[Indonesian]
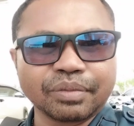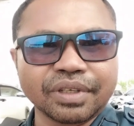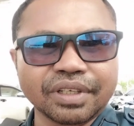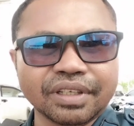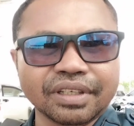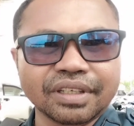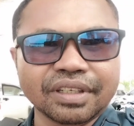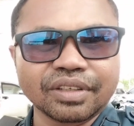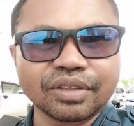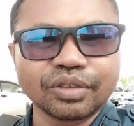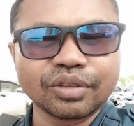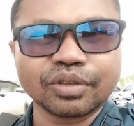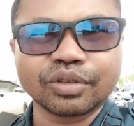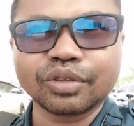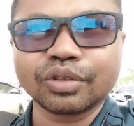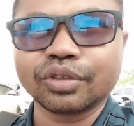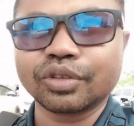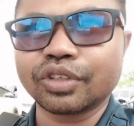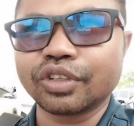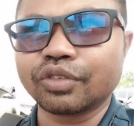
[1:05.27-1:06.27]
karena
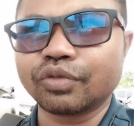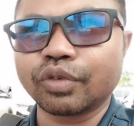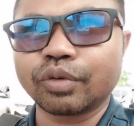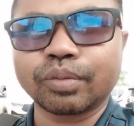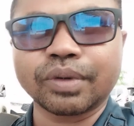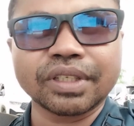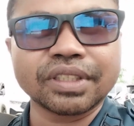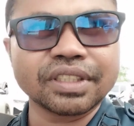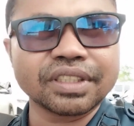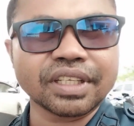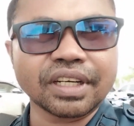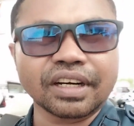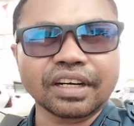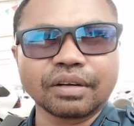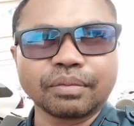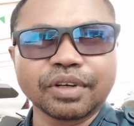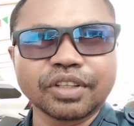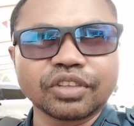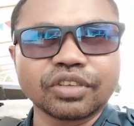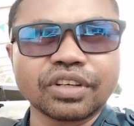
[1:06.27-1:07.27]
memang untuk
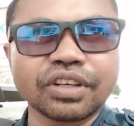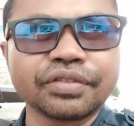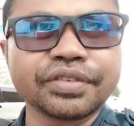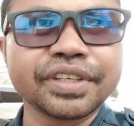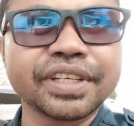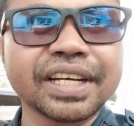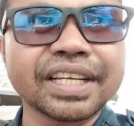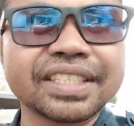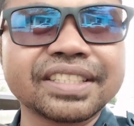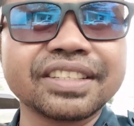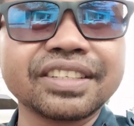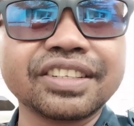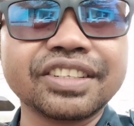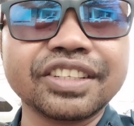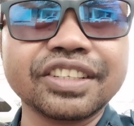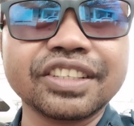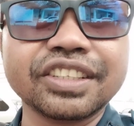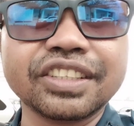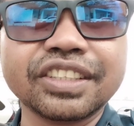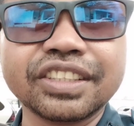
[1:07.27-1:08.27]
informasi sarana bantu
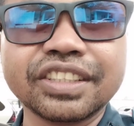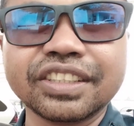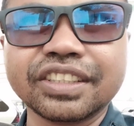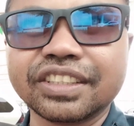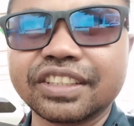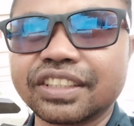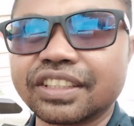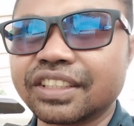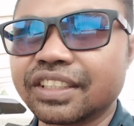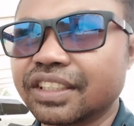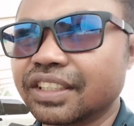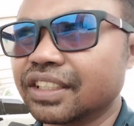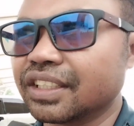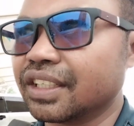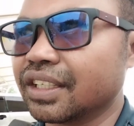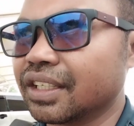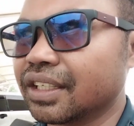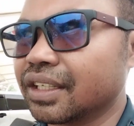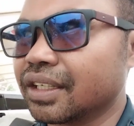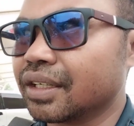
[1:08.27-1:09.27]
navigasi di
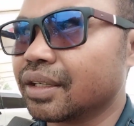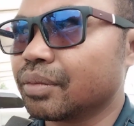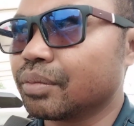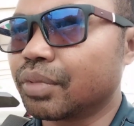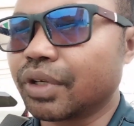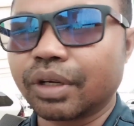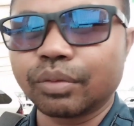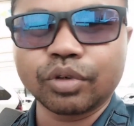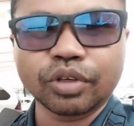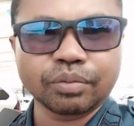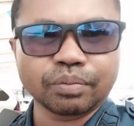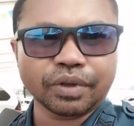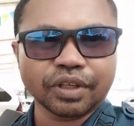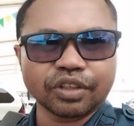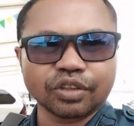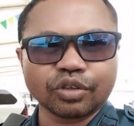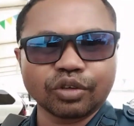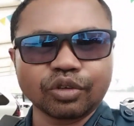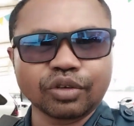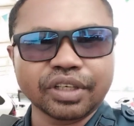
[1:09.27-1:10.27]

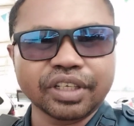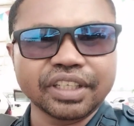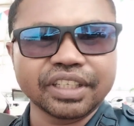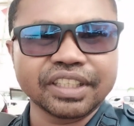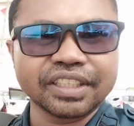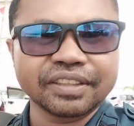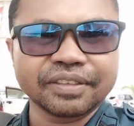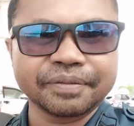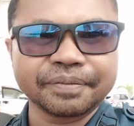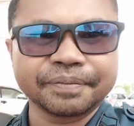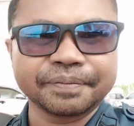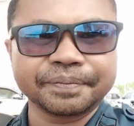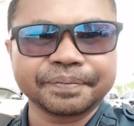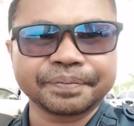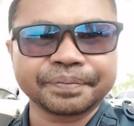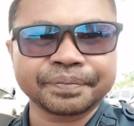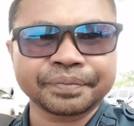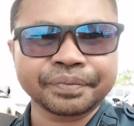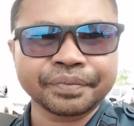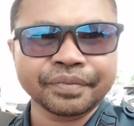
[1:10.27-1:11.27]
Pelabuhan
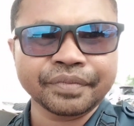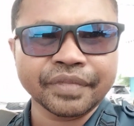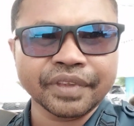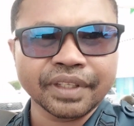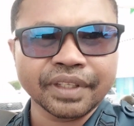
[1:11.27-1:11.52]
Pantoloan ini